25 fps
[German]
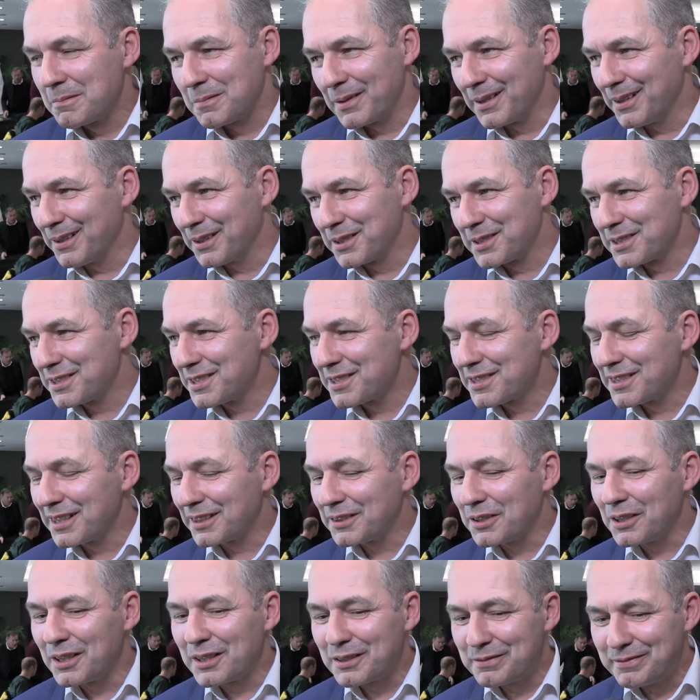Ja, es ist
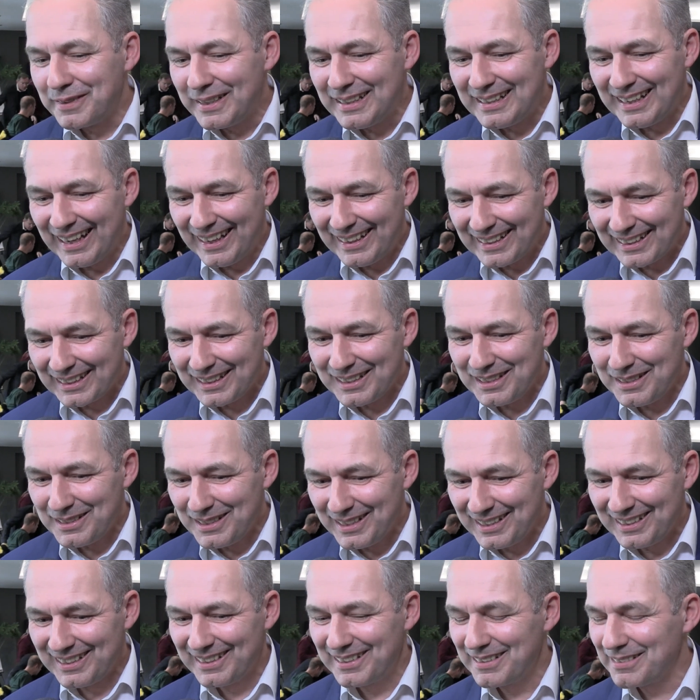natürlich viel
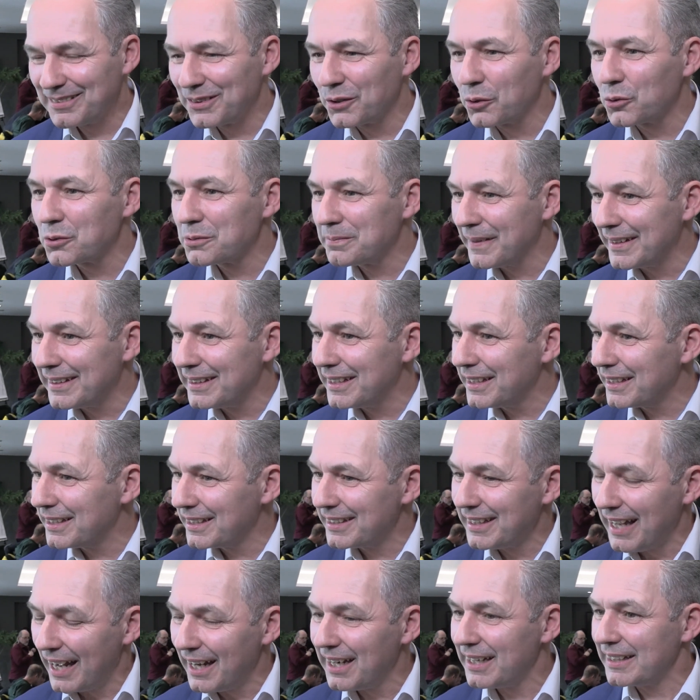Energie notwendig
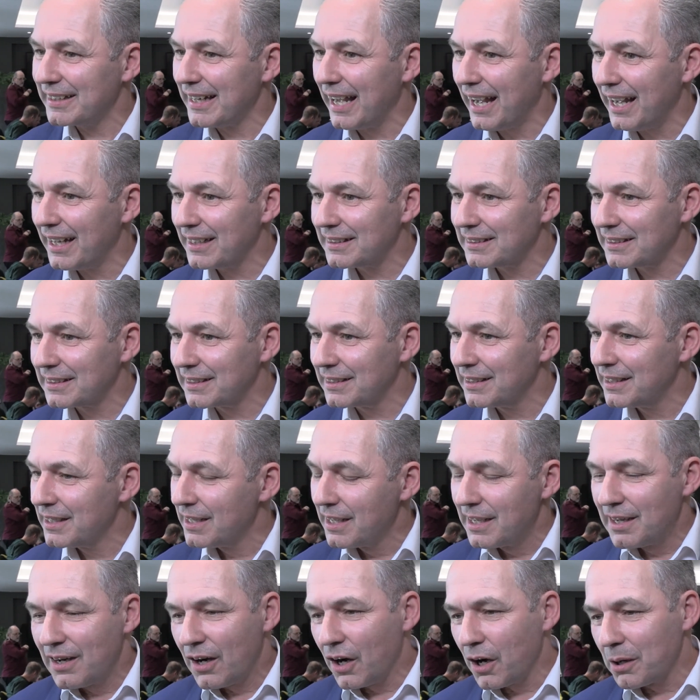in allen Arten,
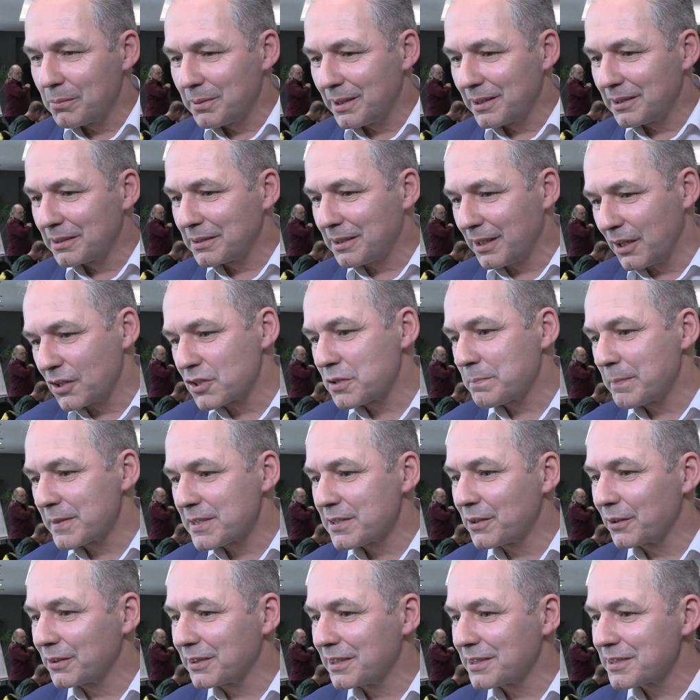aber ganz
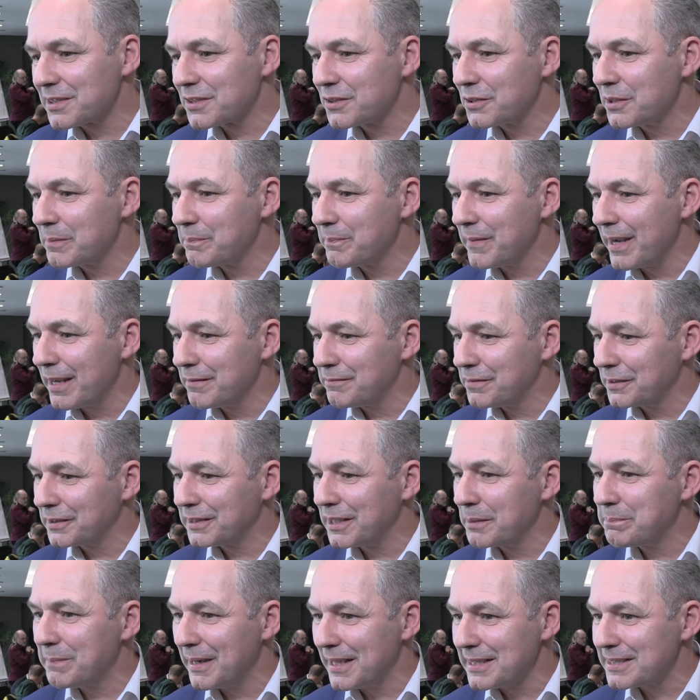besonders sollte man einfach
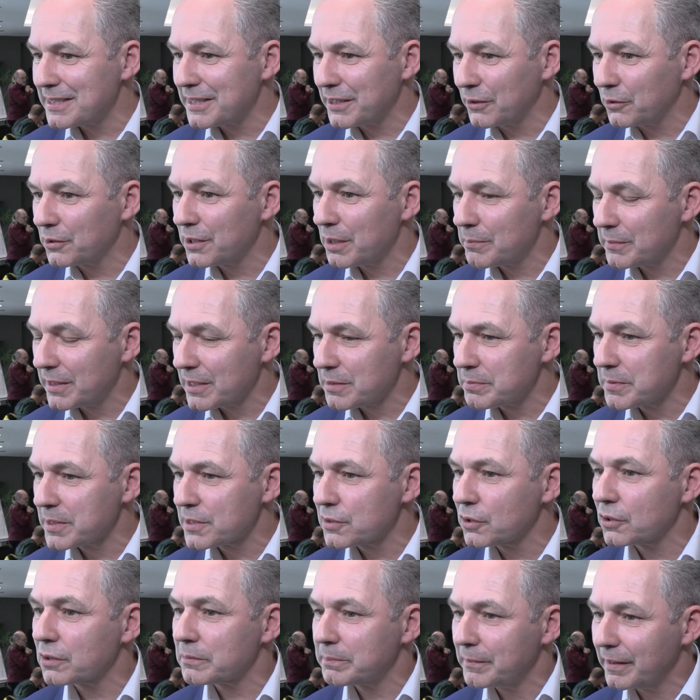die Passion haben, dass man
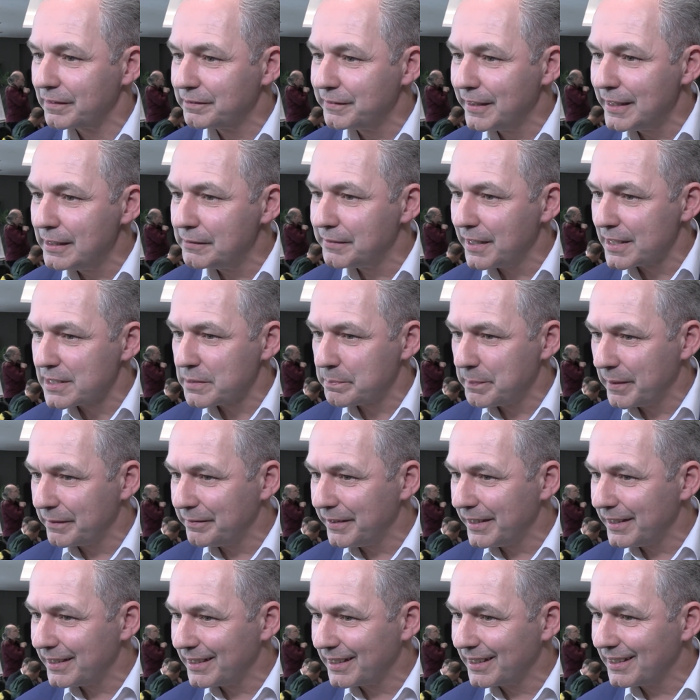sagt, man will was
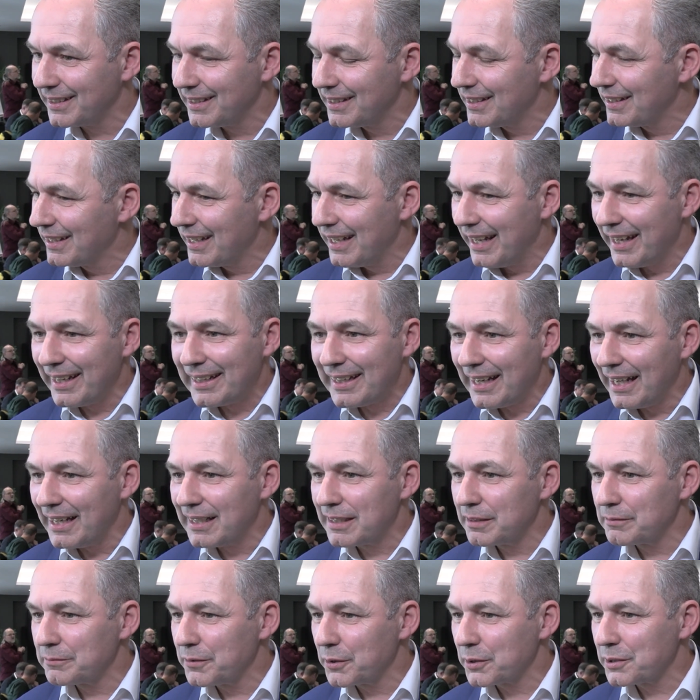bewegen,
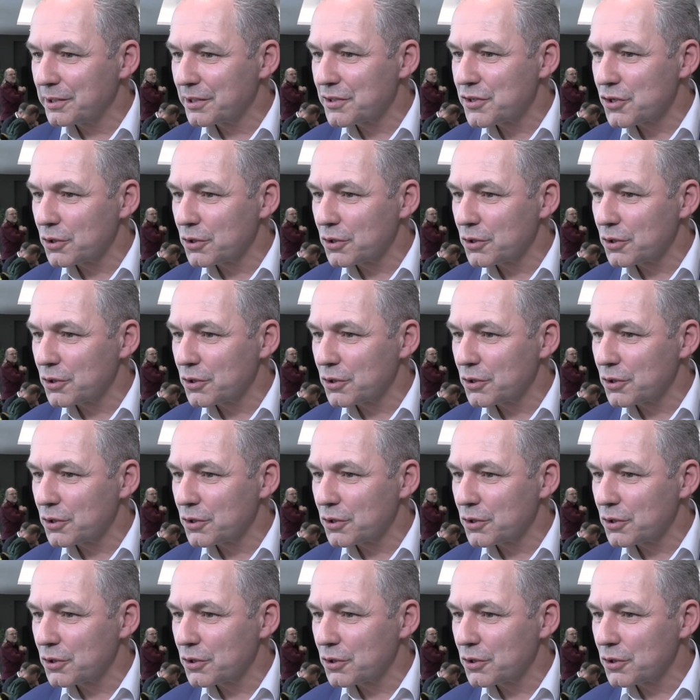egal in welchem